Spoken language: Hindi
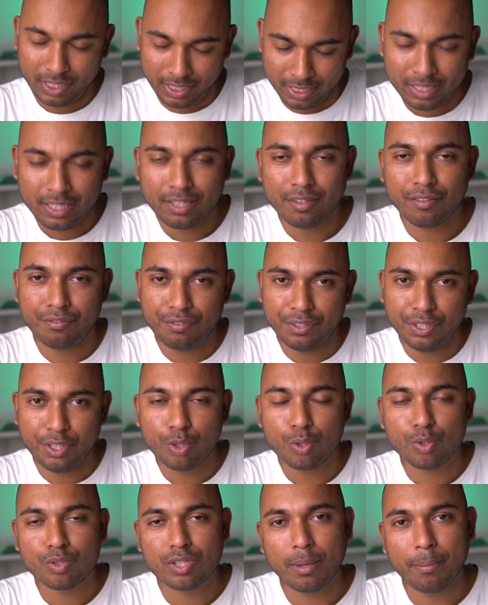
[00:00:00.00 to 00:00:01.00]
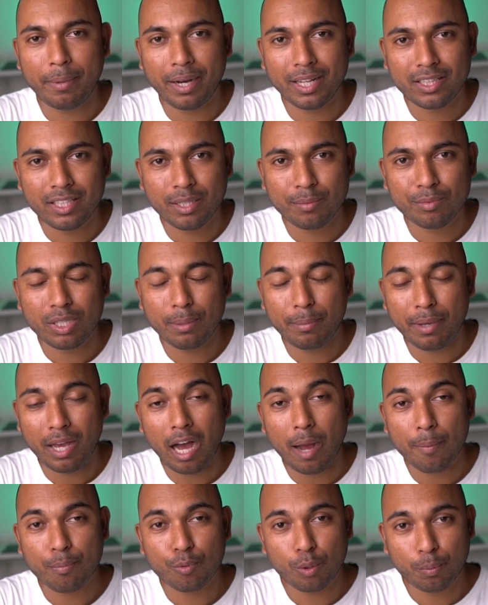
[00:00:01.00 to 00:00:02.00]
इन वीडियोस के माध्यम से मैं
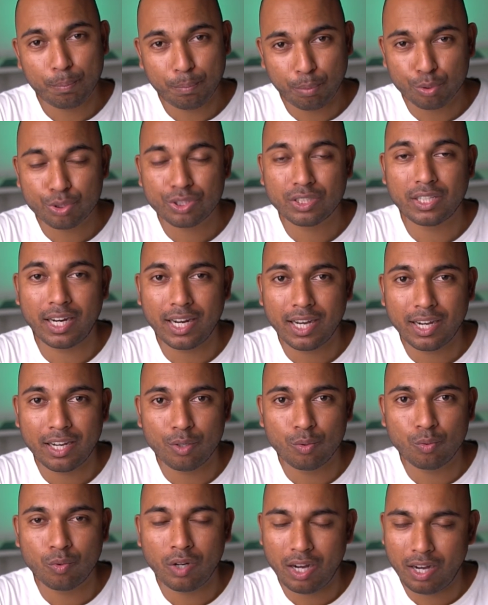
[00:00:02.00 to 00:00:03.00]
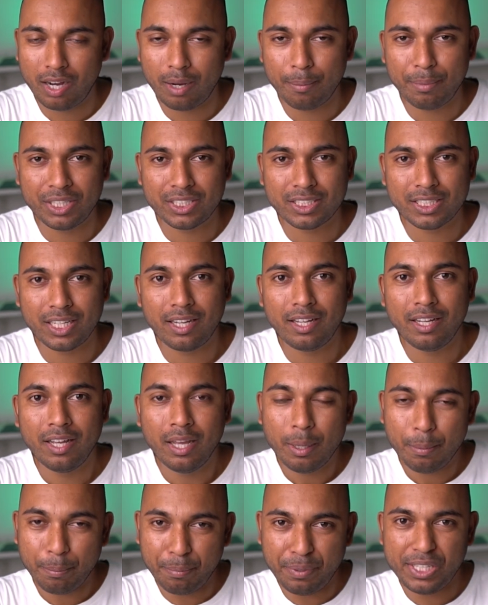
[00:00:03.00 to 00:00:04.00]
आपको पुश करा करूँगा हमेशा
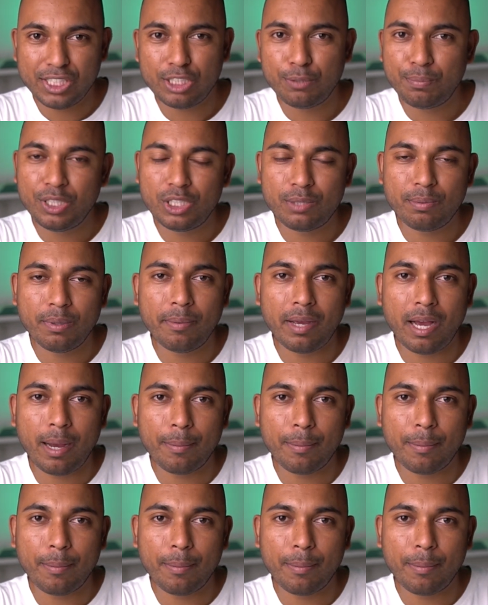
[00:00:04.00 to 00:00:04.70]
बीच बीच में मैं